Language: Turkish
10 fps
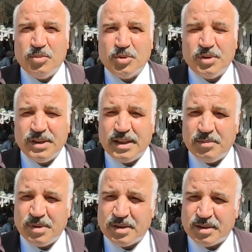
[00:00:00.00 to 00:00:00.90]
bugün
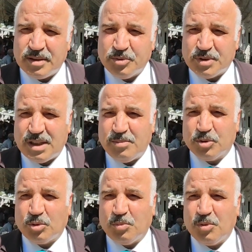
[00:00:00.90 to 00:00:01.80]
yine bir güzel
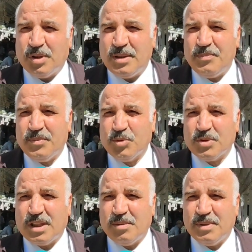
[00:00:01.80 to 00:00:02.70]
bir topluluğa,
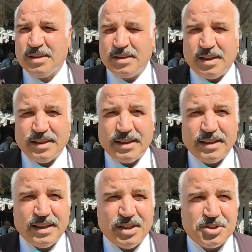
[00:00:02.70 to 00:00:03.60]
güzel bir
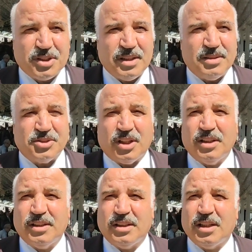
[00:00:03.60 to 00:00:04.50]
araya gelişe
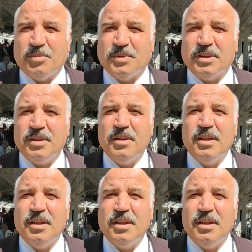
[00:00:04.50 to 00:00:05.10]
şahitlik yaptık.